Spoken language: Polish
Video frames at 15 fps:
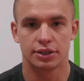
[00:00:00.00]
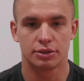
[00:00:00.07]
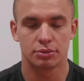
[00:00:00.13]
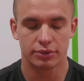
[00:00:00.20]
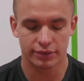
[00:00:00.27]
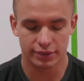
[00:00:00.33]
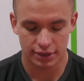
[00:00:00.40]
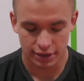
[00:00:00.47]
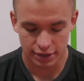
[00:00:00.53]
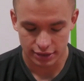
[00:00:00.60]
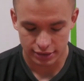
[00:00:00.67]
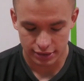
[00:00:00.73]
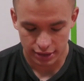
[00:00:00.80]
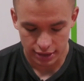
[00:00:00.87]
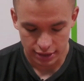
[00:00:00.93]
chciałbym w niej kiedyś
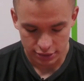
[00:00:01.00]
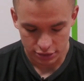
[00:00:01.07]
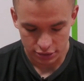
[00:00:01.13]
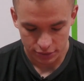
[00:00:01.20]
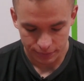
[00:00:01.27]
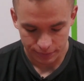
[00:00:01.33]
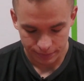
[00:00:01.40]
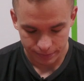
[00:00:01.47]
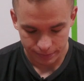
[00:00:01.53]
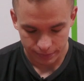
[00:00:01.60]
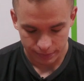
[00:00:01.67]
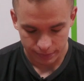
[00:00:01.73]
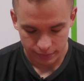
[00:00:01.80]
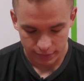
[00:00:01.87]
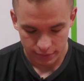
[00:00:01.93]
zagrać.
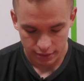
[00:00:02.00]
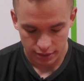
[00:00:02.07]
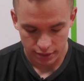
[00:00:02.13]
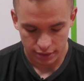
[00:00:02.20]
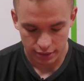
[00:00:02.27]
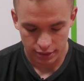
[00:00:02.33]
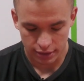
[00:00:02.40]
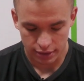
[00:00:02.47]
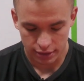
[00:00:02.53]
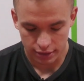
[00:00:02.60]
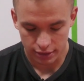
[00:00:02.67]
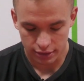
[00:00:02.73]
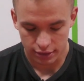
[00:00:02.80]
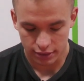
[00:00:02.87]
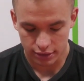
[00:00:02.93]

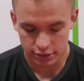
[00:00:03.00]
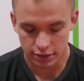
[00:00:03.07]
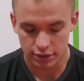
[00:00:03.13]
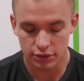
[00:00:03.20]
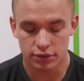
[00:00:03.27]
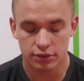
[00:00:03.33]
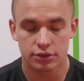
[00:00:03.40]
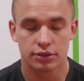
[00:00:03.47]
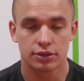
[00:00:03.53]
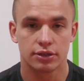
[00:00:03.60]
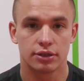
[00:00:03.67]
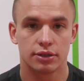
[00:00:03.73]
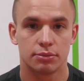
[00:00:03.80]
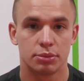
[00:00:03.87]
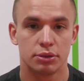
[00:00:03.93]
I jeżeli chodzi
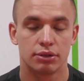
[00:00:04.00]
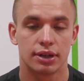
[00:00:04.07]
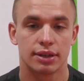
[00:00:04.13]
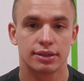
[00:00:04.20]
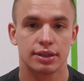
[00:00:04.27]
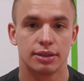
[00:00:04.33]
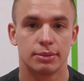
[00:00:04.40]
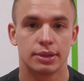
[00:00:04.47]
o piłkarskie